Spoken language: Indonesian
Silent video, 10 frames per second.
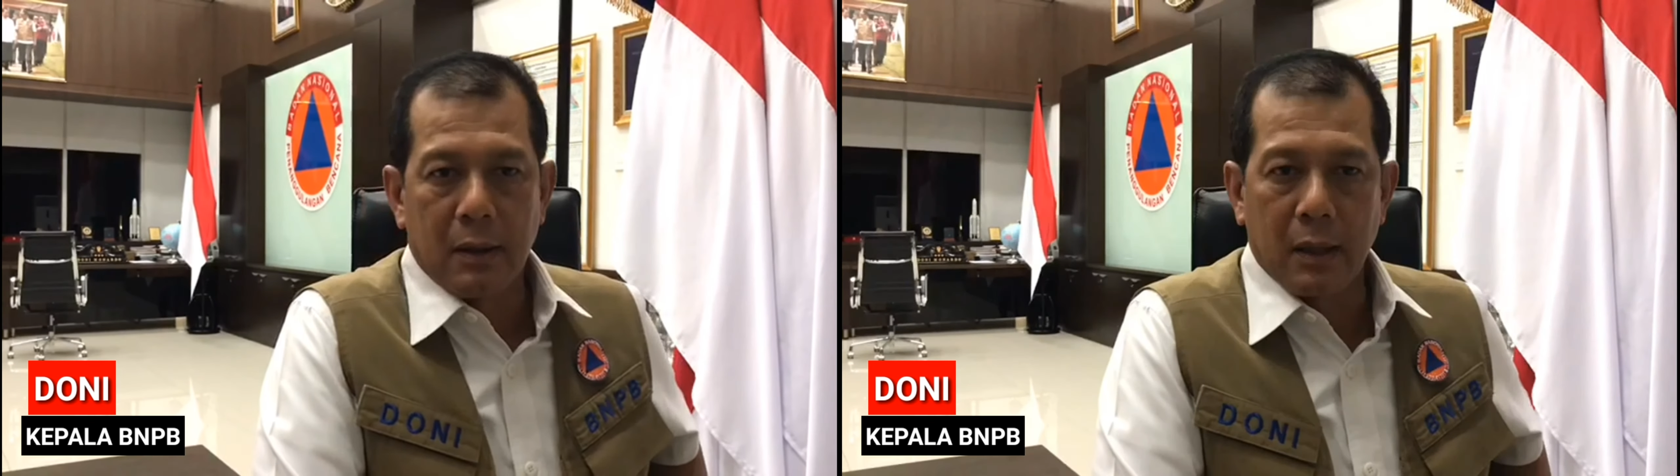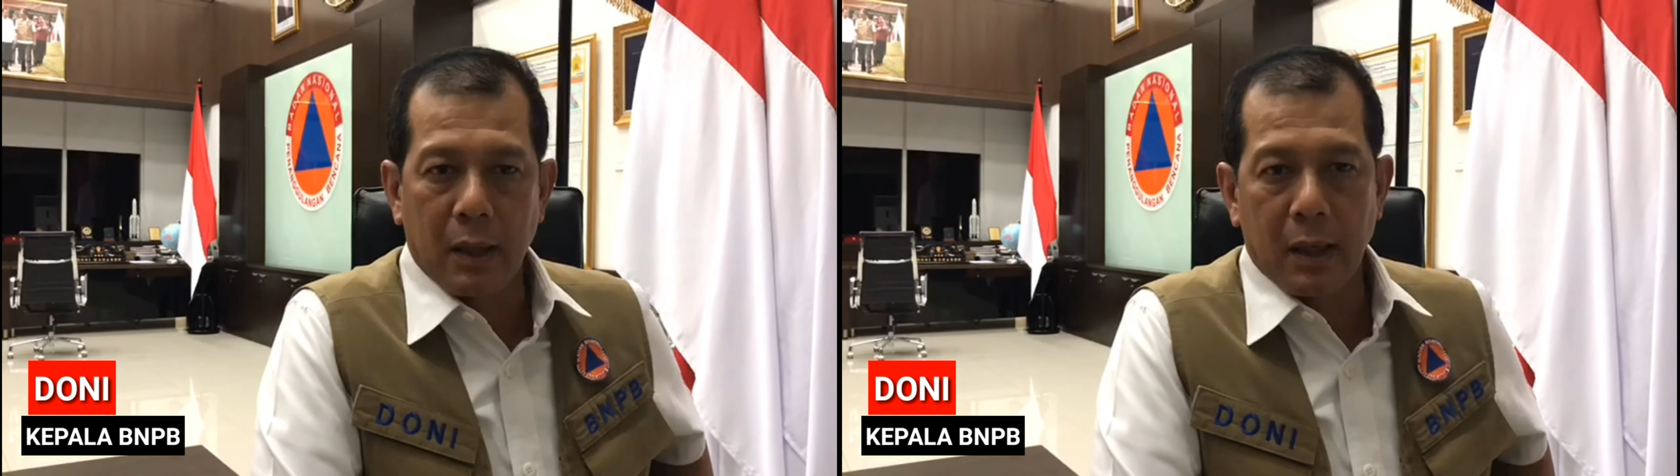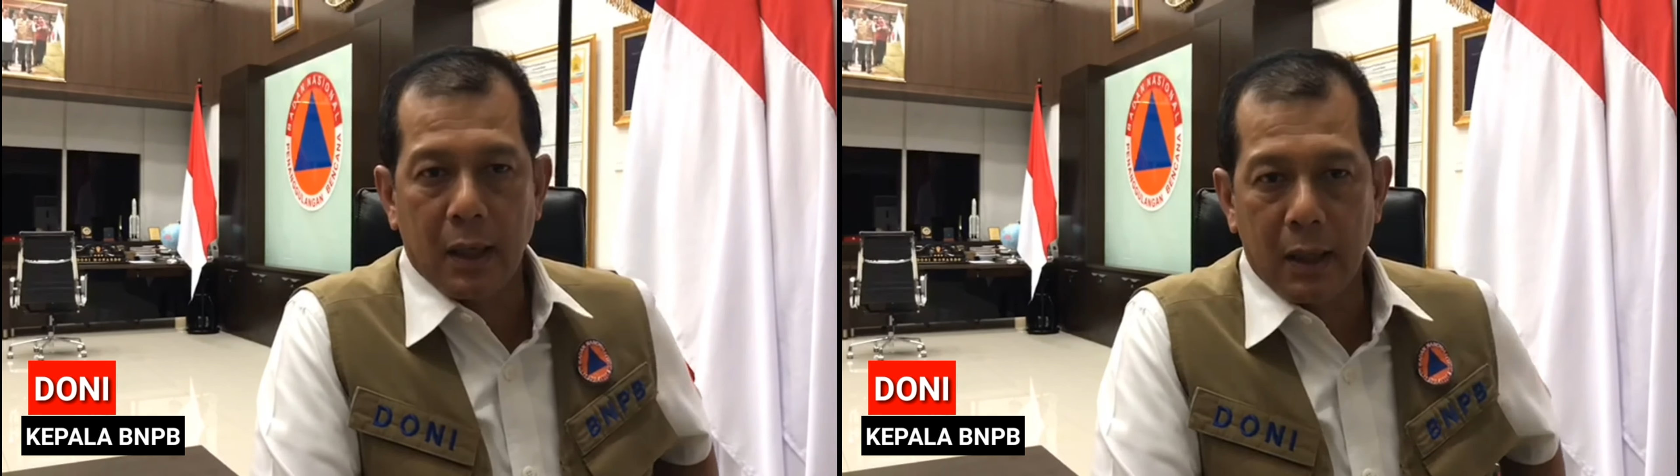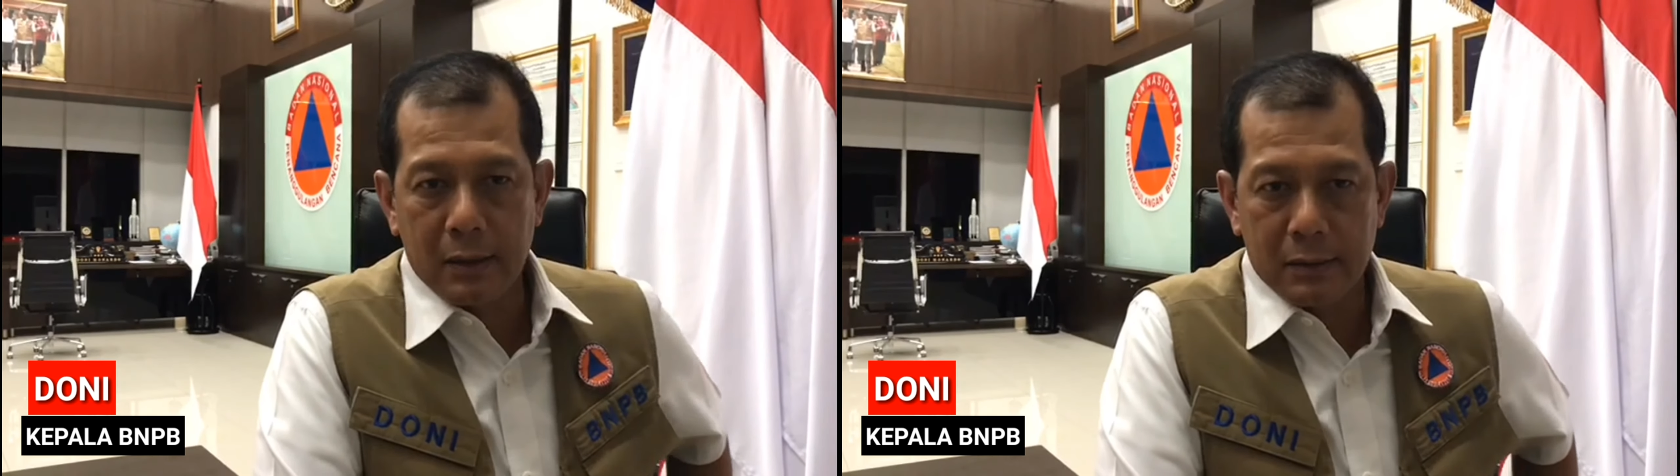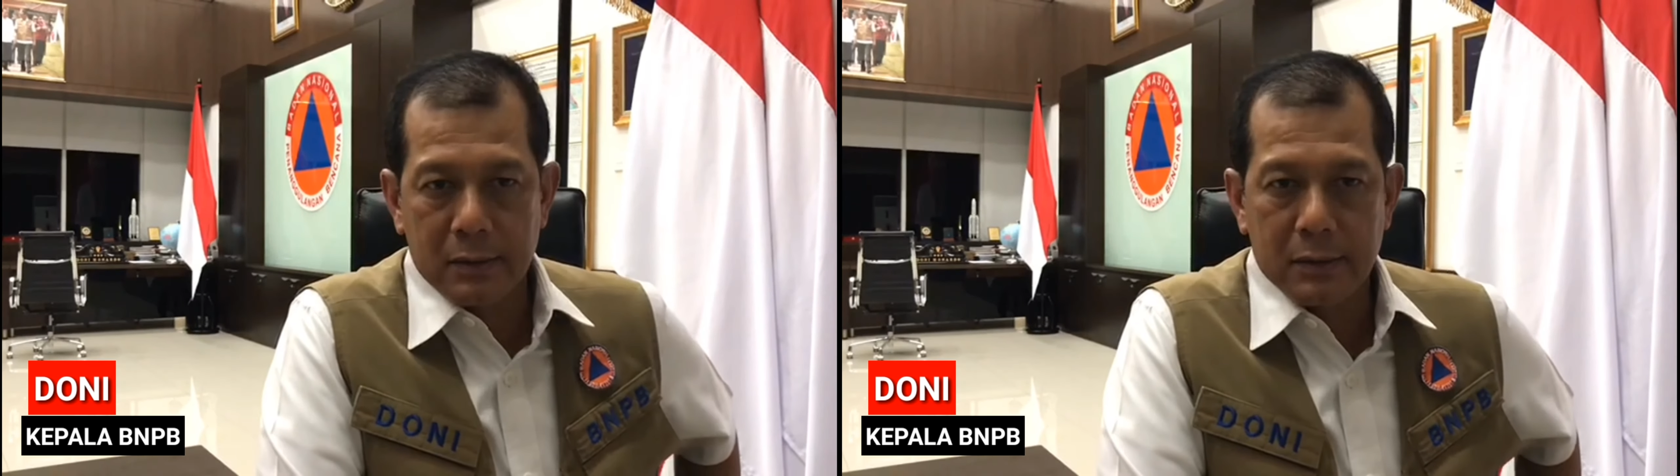
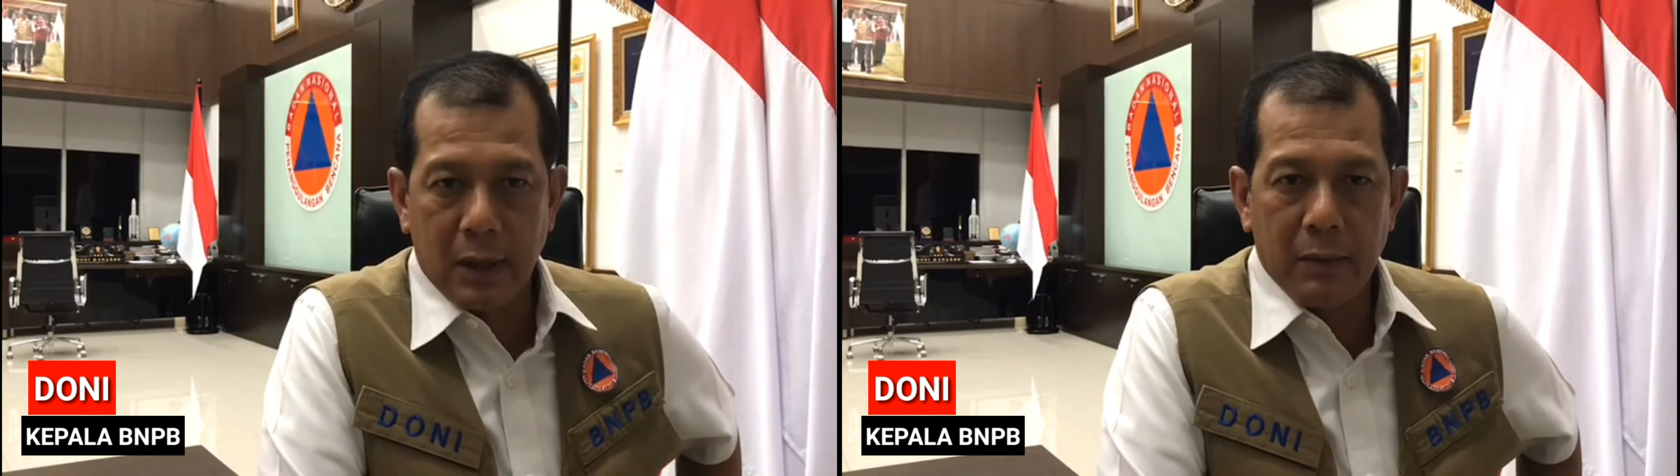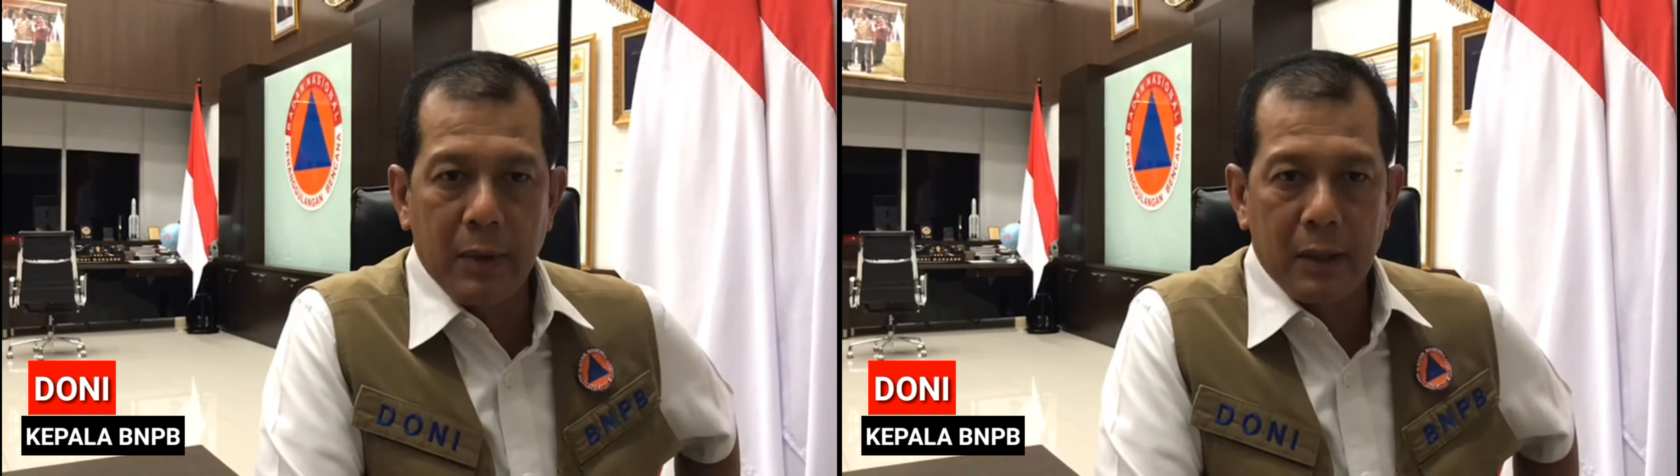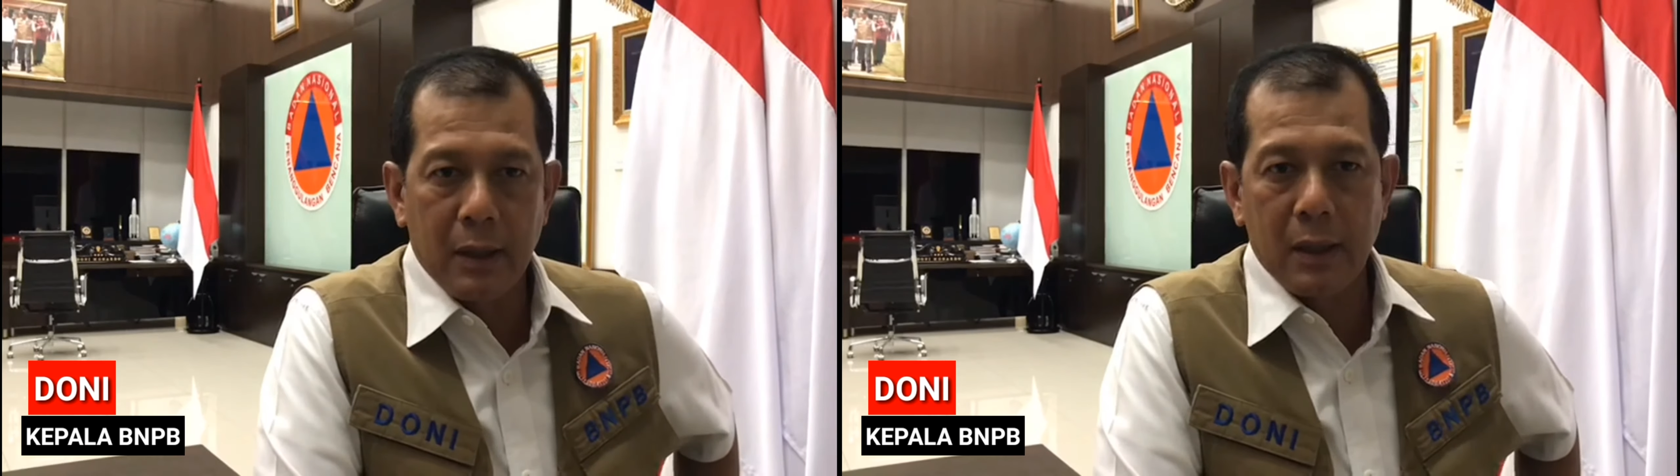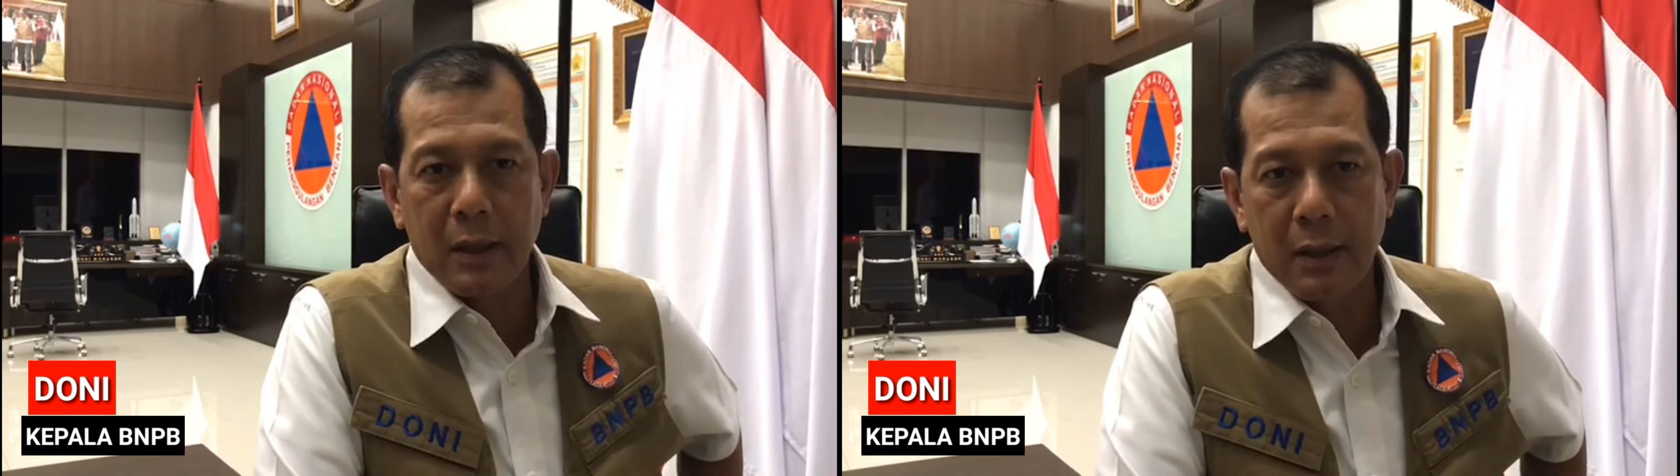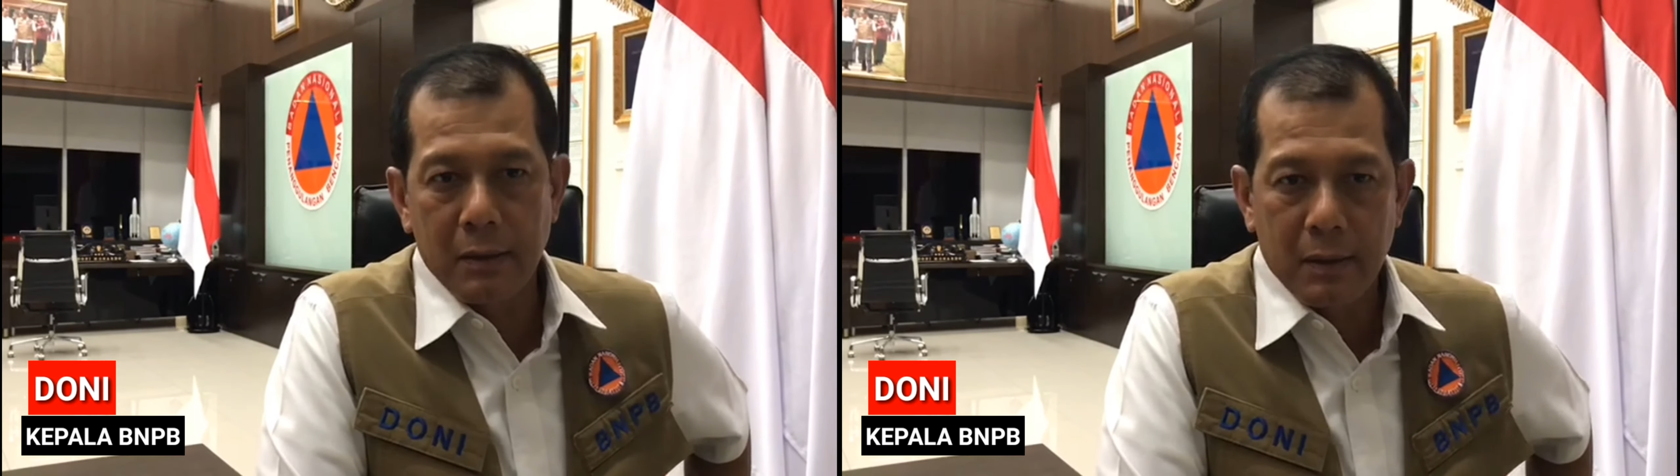rekan-rekan sahabat
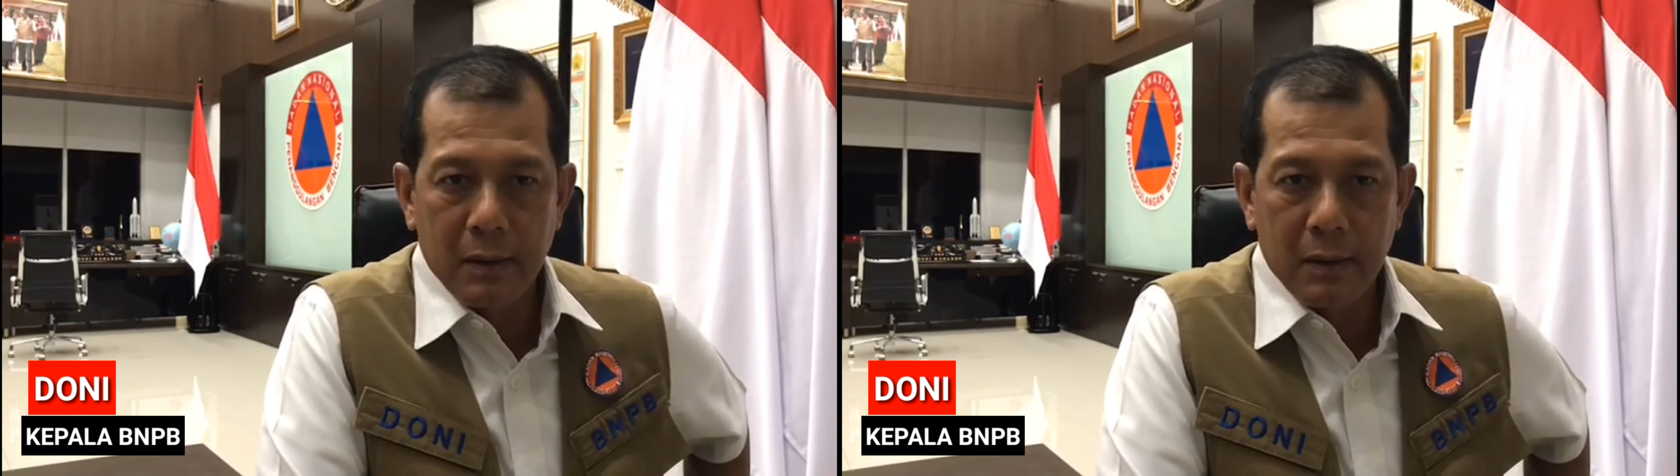dari